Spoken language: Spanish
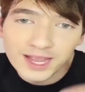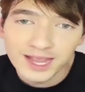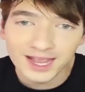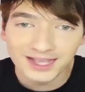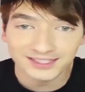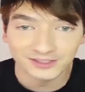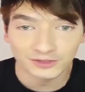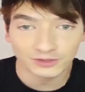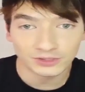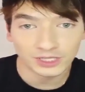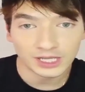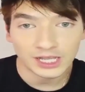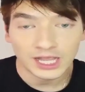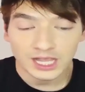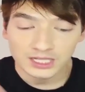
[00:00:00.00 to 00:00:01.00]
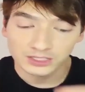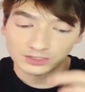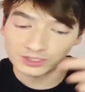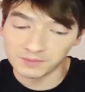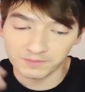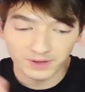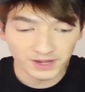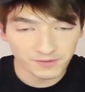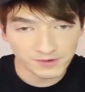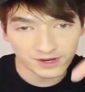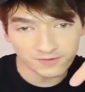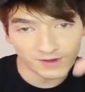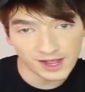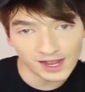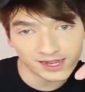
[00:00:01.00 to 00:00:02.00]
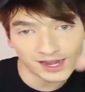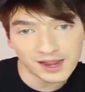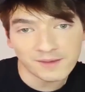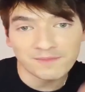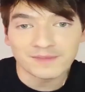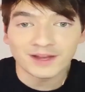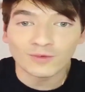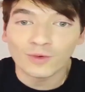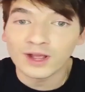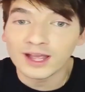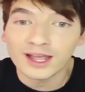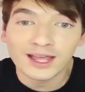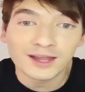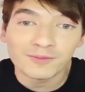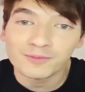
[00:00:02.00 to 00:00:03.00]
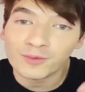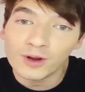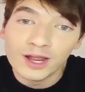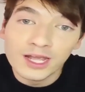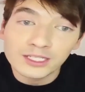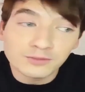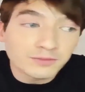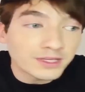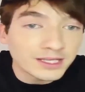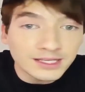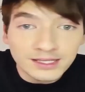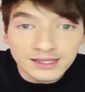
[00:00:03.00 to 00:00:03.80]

se dice que Carlos Torres iría a firmar con